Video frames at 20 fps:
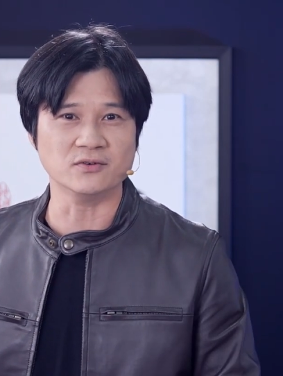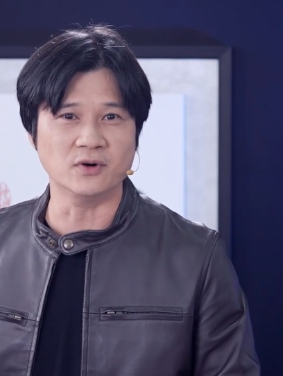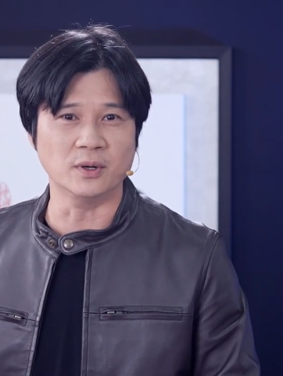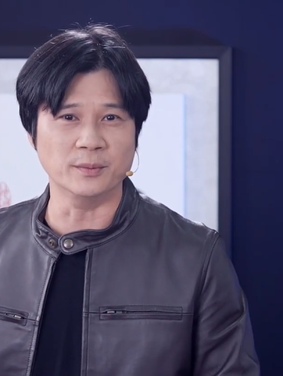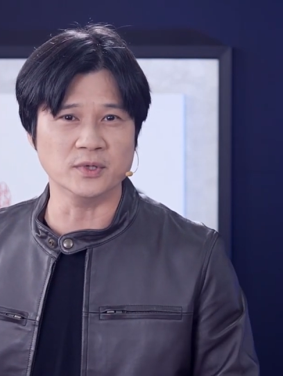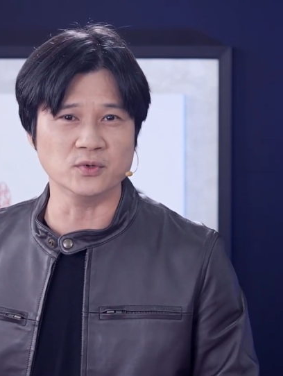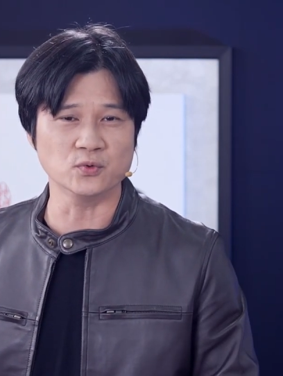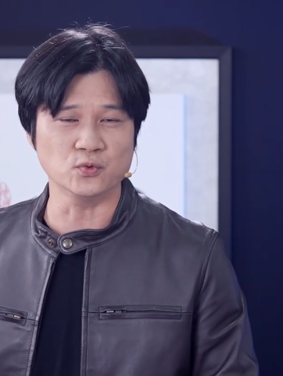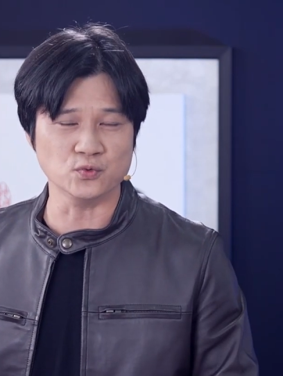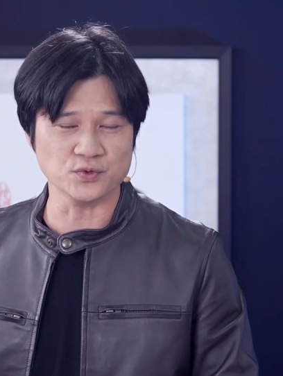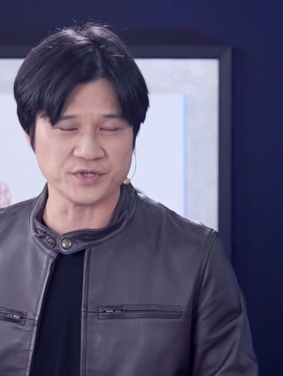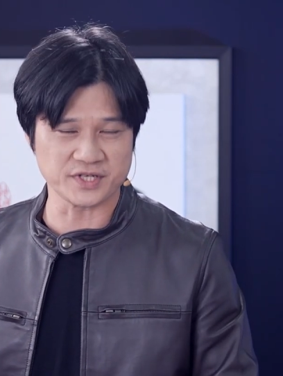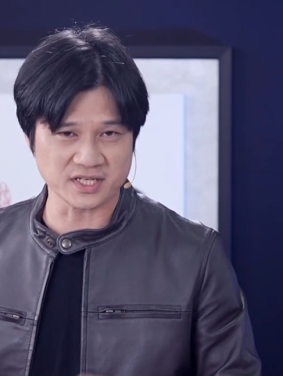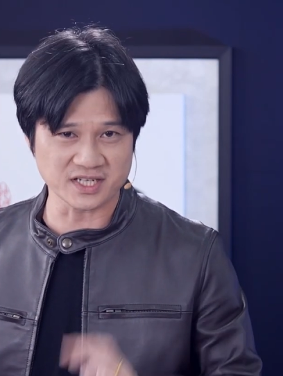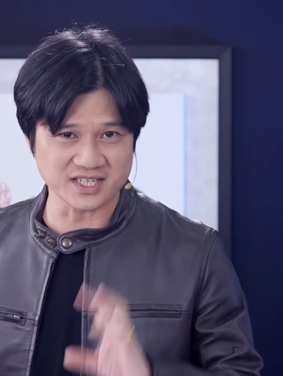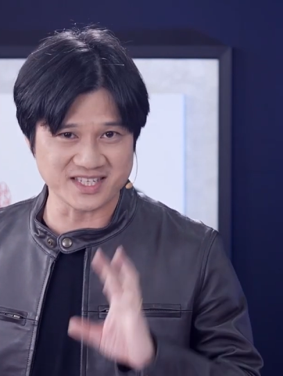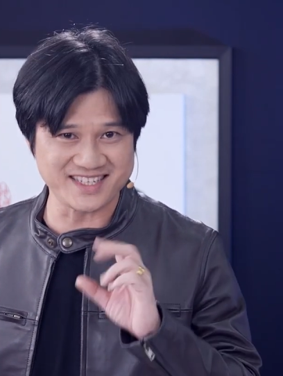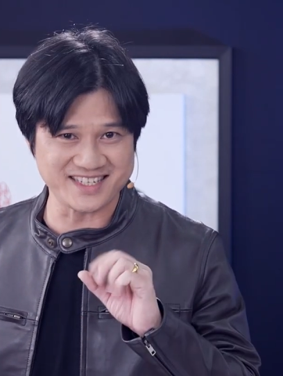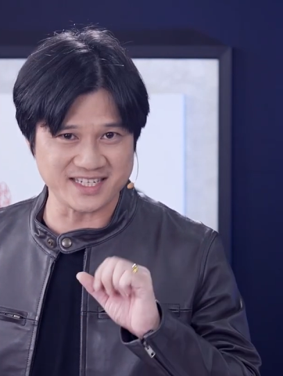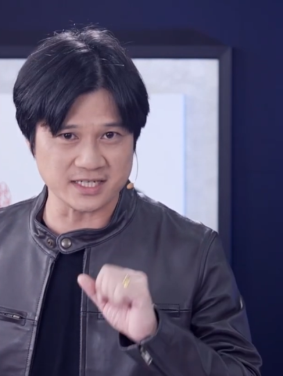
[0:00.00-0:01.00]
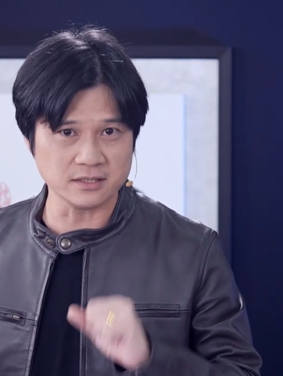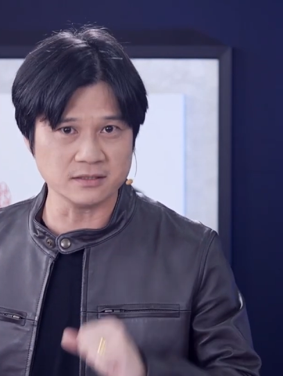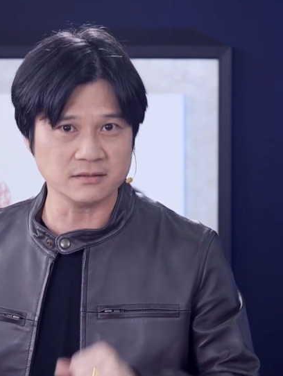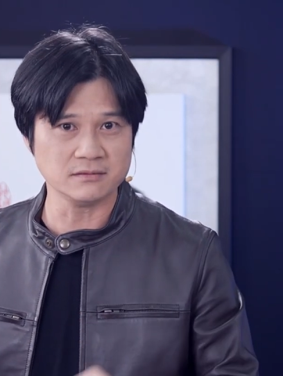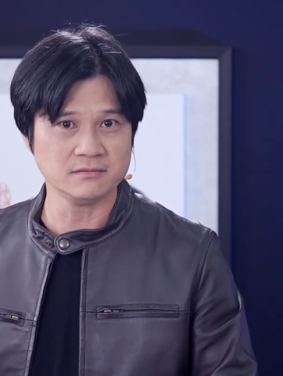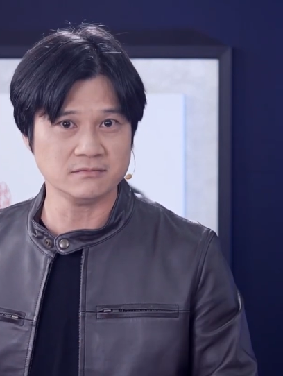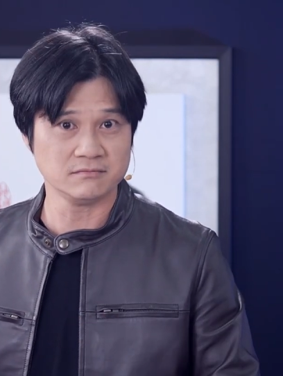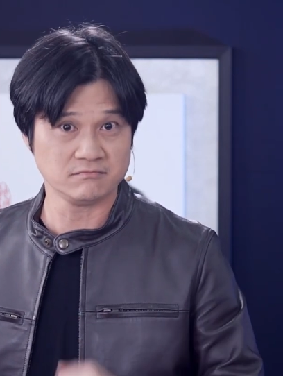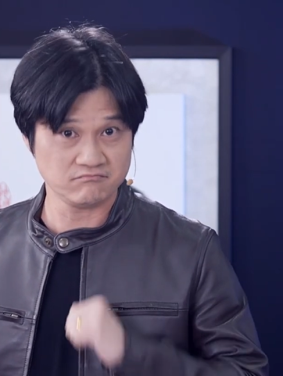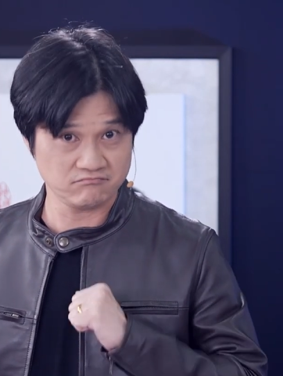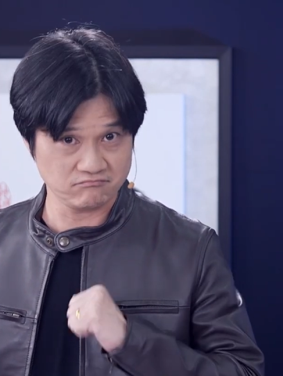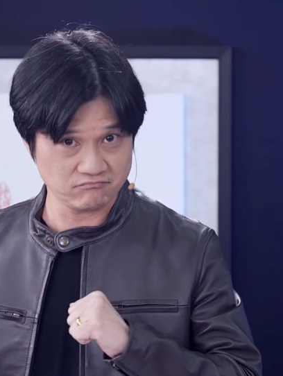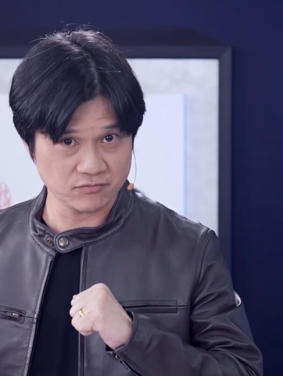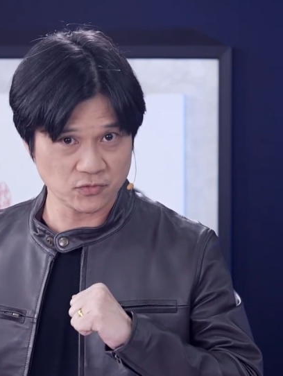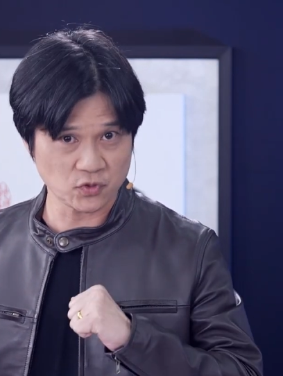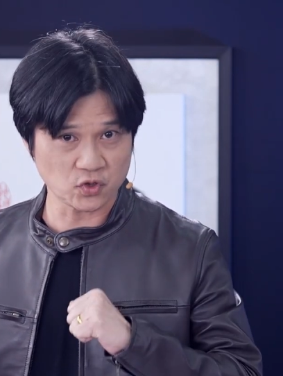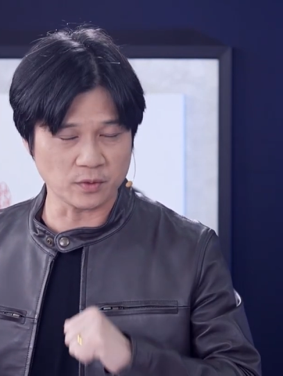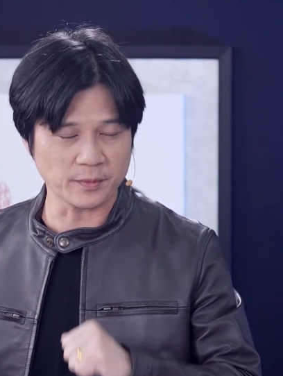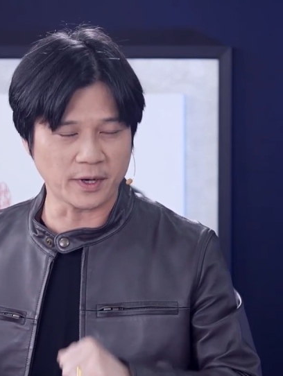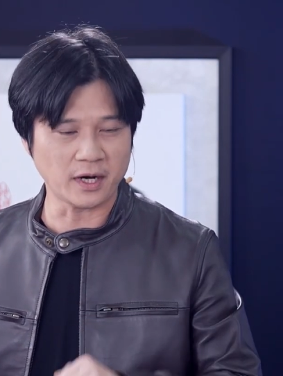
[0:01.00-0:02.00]
我们五行的金，
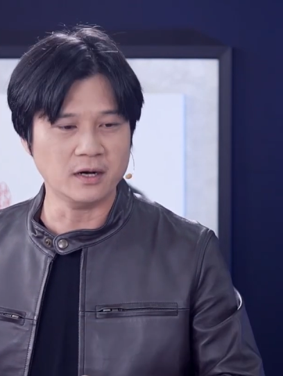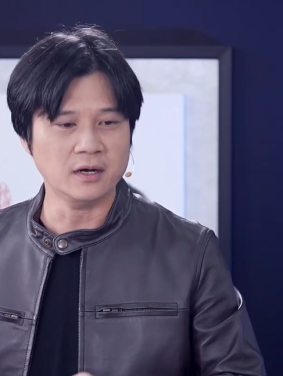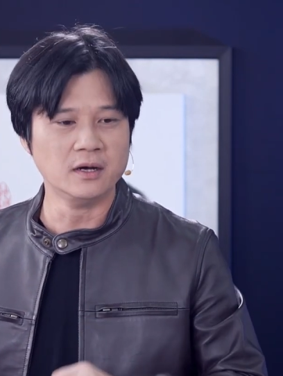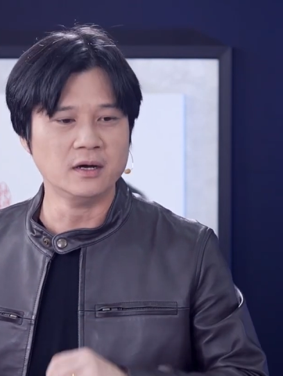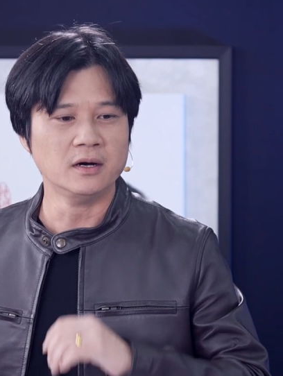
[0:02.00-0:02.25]
对吗？